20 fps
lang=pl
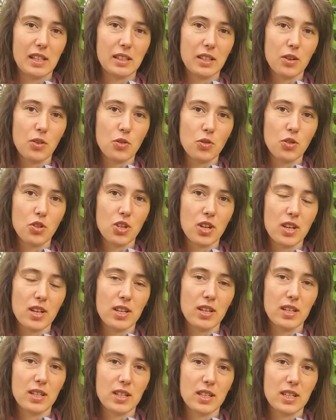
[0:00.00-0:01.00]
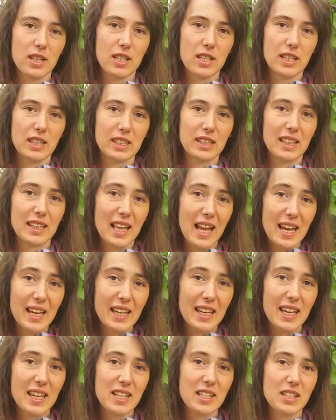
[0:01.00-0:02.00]
Dlatego, że
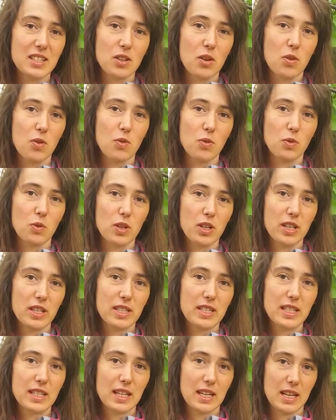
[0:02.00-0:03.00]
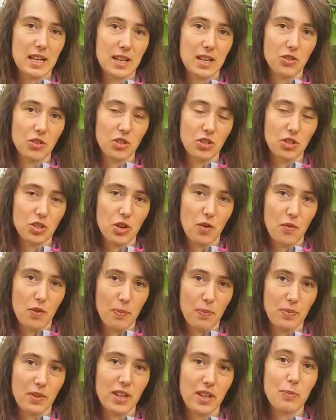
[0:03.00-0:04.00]
takie są cykle
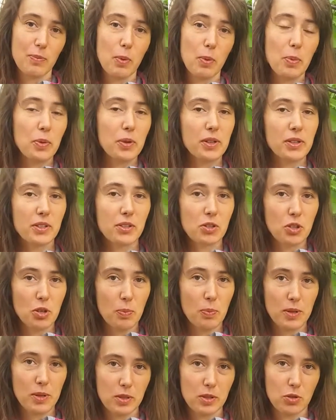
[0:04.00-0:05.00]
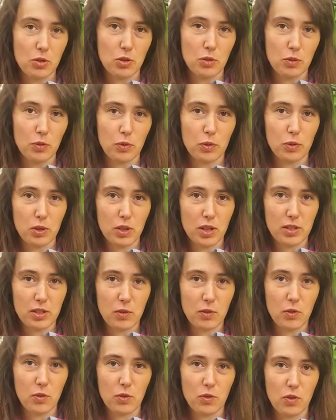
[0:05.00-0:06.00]
życiowe najpopularniejszych pasożytów, które
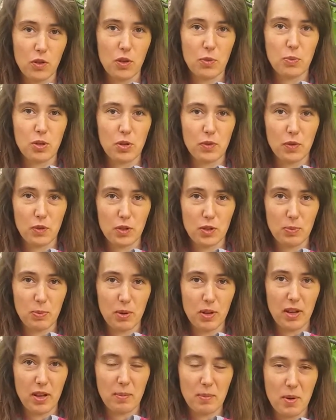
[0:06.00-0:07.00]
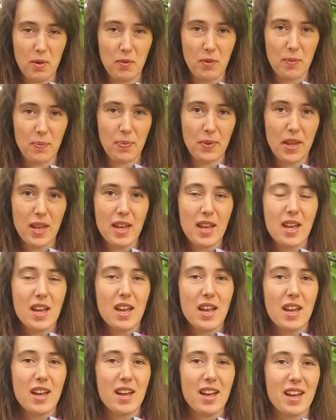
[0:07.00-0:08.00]
są w przewodzie pokarmowym.
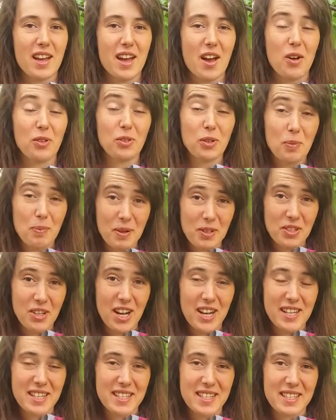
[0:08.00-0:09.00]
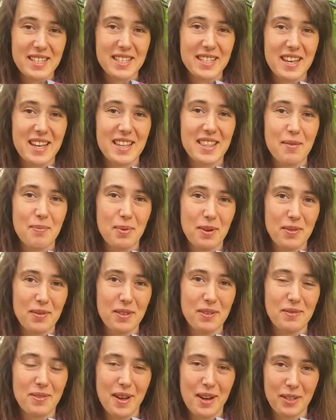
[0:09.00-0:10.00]
Odrobaczajcie się,
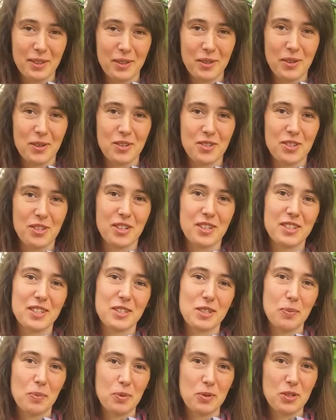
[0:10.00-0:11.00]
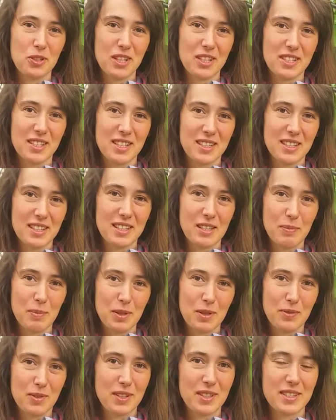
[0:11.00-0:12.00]
naprawdę warto. Jeżeli chcecie poczytać na ten
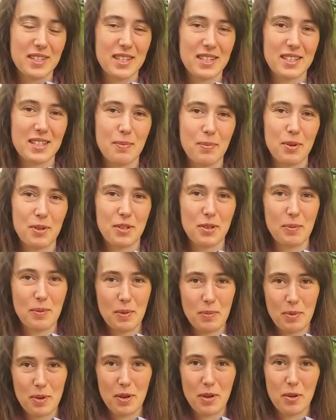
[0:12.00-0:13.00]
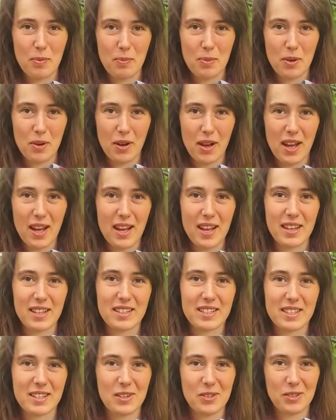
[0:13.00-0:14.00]
temat więcej, zapraszam na mojego bloga
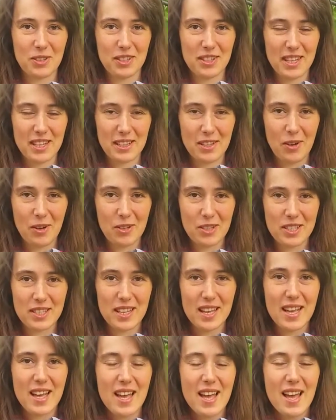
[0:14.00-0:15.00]
Zielony Detoks